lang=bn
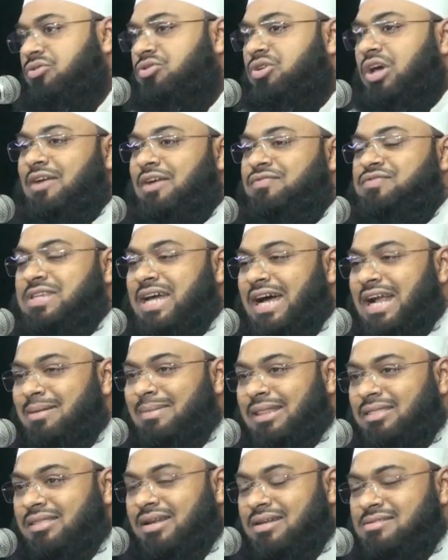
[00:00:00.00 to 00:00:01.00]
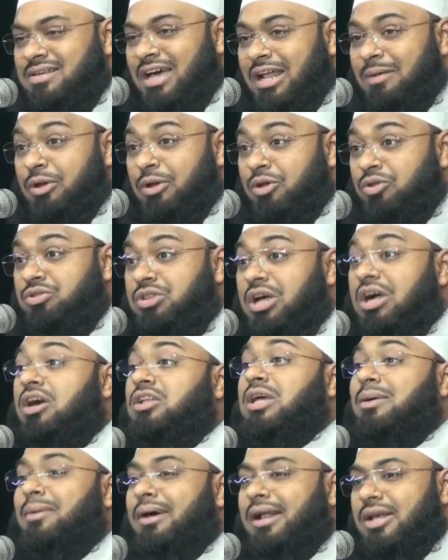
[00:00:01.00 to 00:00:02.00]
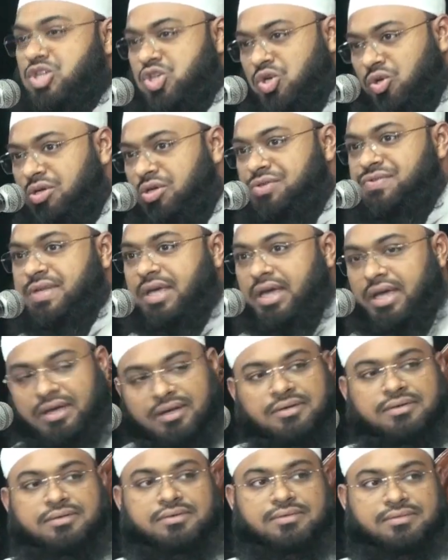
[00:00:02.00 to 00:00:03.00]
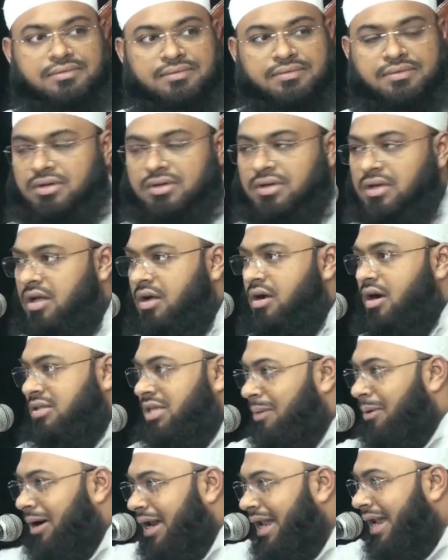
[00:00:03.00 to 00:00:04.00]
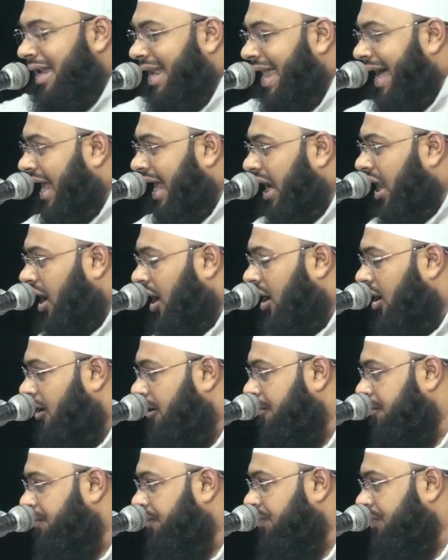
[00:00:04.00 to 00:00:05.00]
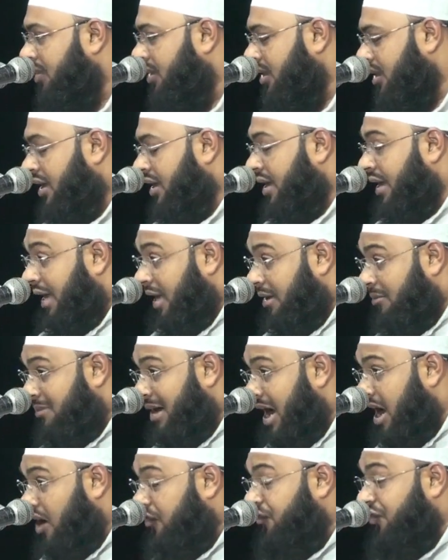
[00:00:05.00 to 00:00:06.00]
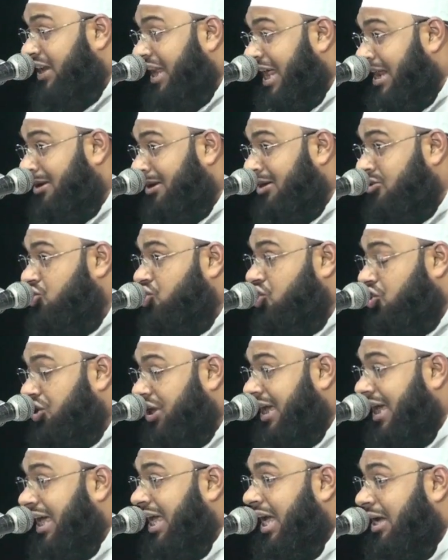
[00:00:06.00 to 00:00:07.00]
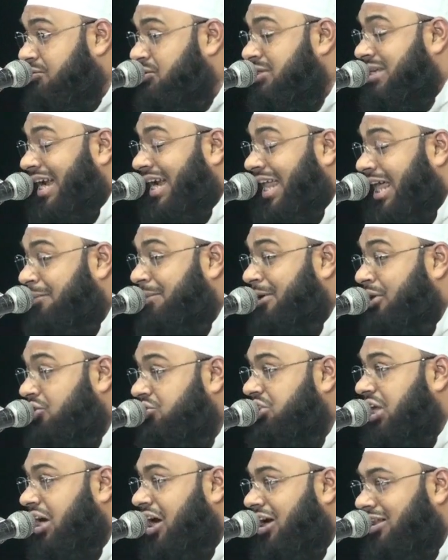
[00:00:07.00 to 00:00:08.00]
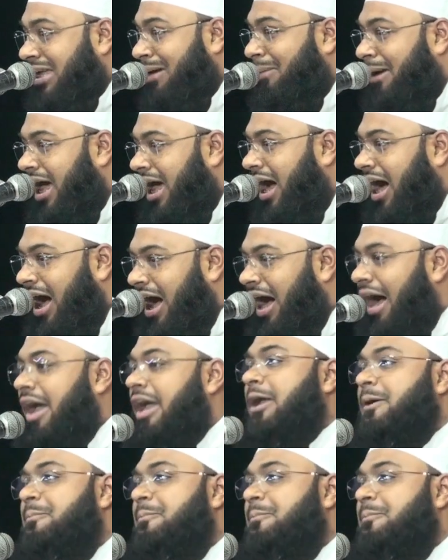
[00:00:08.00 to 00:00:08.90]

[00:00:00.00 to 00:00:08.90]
তো হেফসখানা মাদ্রাসার বিরুদ্ধে কথা বলা শুরু হয়েছে কথা বলেন না কেন মাহফিলের মঞ্চ থেকে হেফসখানার বিরুদ্ধে কথা বলা হয়